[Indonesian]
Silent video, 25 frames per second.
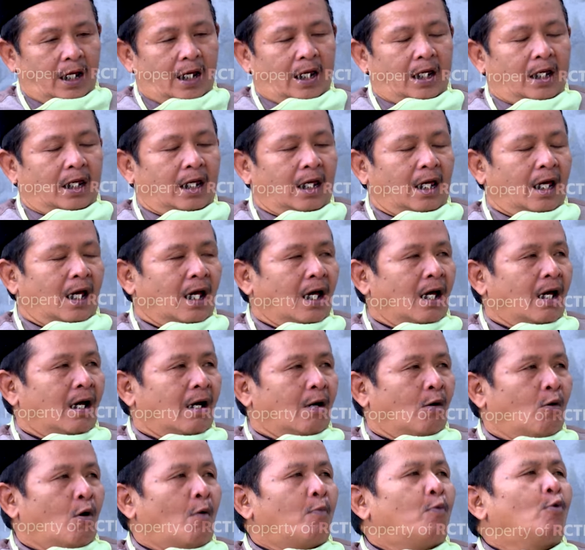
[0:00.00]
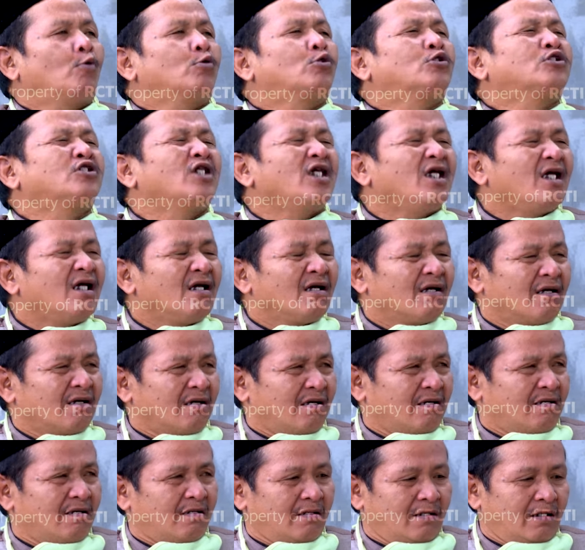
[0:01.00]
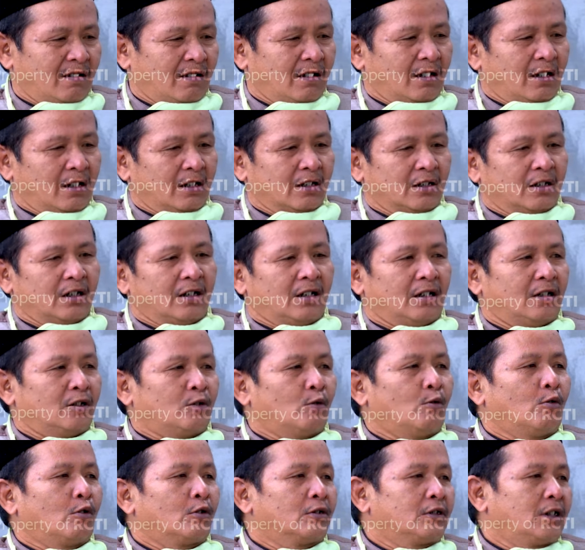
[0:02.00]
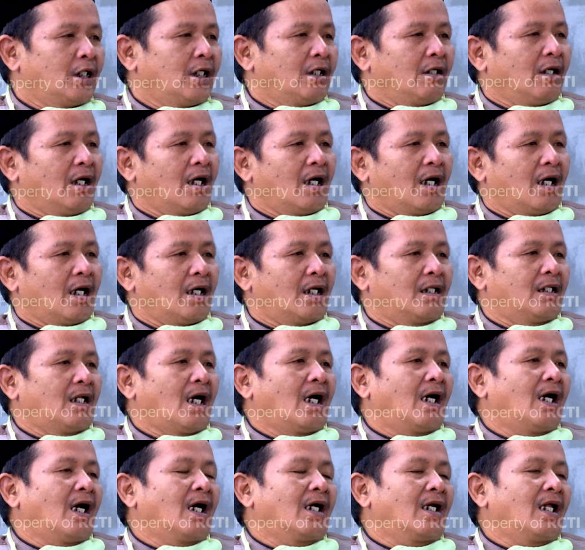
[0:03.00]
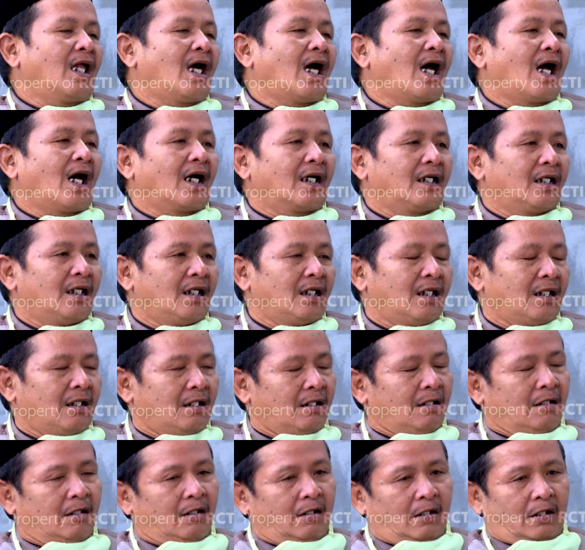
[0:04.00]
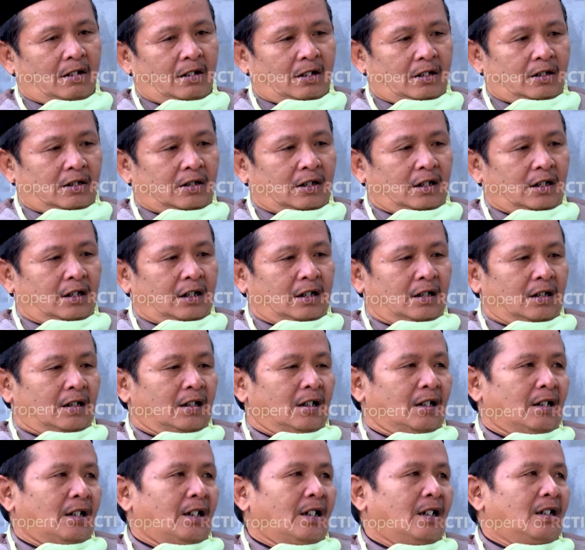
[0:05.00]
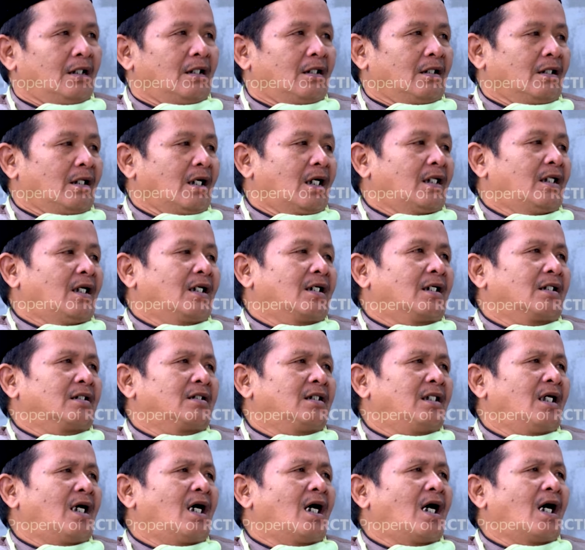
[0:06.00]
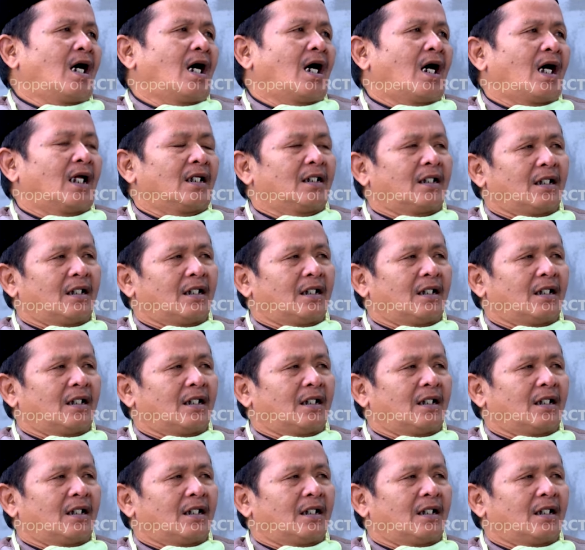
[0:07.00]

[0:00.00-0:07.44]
Iya, gue pusing. Si Surti nggak dagang lagi. Si Endin nggak ada kerjaan.